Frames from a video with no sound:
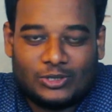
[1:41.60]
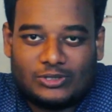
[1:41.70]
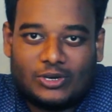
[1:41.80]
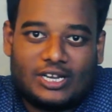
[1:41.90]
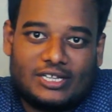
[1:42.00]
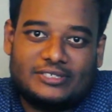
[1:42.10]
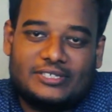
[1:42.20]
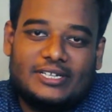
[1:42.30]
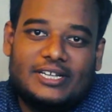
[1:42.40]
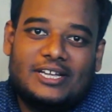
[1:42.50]
ওয়েট করা
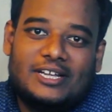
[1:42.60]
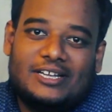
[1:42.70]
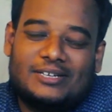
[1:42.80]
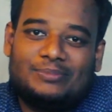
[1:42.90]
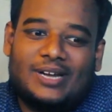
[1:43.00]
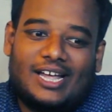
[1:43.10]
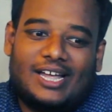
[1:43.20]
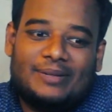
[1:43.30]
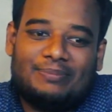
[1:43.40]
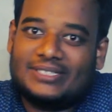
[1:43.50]
লাগছে
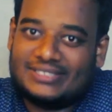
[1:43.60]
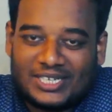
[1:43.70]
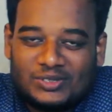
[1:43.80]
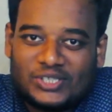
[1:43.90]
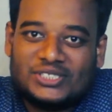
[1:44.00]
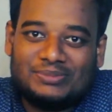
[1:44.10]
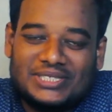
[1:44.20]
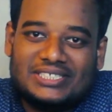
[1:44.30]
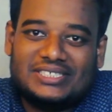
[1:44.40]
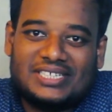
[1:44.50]
প্রায় পাঁচ থেকে দশ
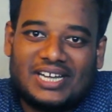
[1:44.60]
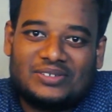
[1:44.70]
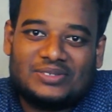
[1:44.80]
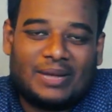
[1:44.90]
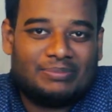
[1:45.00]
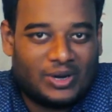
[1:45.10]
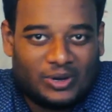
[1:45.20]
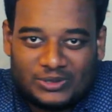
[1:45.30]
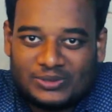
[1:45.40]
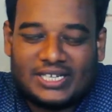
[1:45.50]
মিনিট কারণ আপনারা
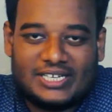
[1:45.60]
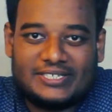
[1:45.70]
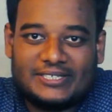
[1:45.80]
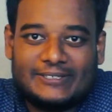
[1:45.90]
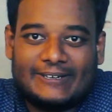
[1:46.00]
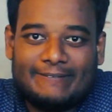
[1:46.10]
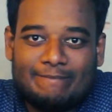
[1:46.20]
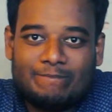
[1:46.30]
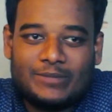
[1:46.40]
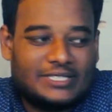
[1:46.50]
হয়তো দেখেছেন
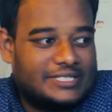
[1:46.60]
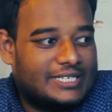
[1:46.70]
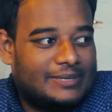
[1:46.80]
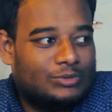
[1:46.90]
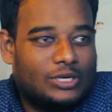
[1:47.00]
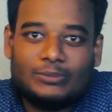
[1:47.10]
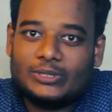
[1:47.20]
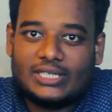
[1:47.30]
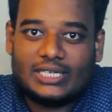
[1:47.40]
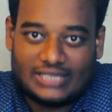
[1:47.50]
যে
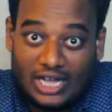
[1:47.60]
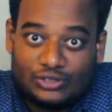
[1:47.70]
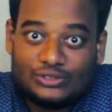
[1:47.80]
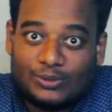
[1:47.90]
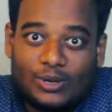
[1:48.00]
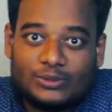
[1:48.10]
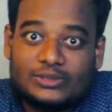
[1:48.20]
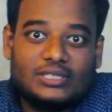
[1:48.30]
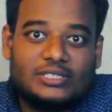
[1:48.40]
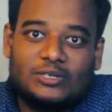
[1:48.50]
মোটামুটি একটা হাউসফুল
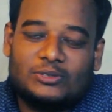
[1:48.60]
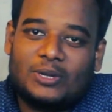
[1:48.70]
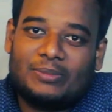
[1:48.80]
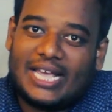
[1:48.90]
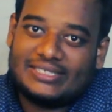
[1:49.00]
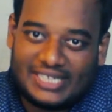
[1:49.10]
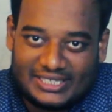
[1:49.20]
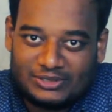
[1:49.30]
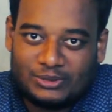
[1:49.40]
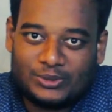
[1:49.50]
অবস্থা ছিল তো আমরা এক
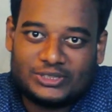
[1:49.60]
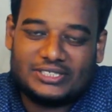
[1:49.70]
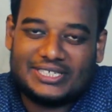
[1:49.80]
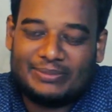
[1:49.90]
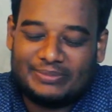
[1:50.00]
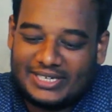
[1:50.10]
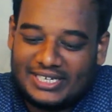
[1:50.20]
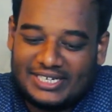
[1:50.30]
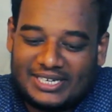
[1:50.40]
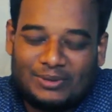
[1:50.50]
সাইডে একটু বসেছিলাম
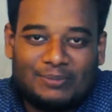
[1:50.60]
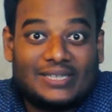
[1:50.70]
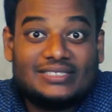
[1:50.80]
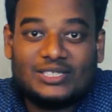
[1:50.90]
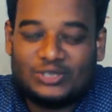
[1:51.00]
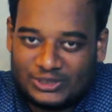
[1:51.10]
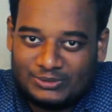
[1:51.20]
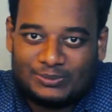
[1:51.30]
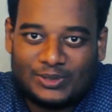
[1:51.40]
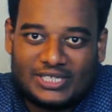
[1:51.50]
এবং পাঁচ থেকে দশ
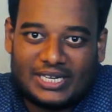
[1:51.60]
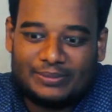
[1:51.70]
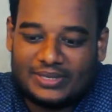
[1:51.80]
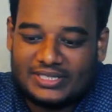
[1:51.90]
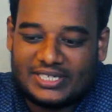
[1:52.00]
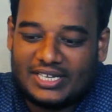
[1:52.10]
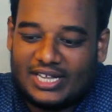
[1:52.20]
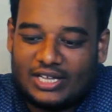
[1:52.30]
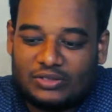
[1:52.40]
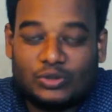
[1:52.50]
মিনিট পর জায়গা পেয়েছি
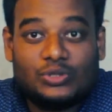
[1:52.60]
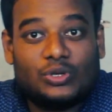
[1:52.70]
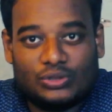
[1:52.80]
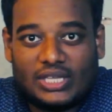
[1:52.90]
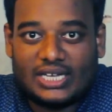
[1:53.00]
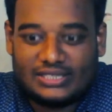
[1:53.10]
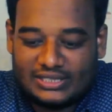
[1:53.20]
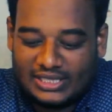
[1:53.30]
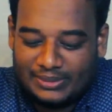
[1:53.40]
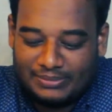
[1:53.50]
তো চলুন দেখা যাক
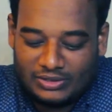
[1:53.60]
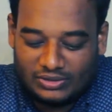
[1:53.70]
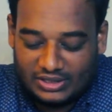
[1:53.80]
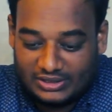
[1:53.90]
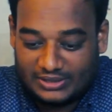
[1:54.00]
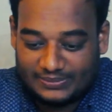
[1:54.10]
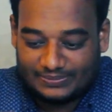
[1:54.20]
তাদের মেনু কার্ডটা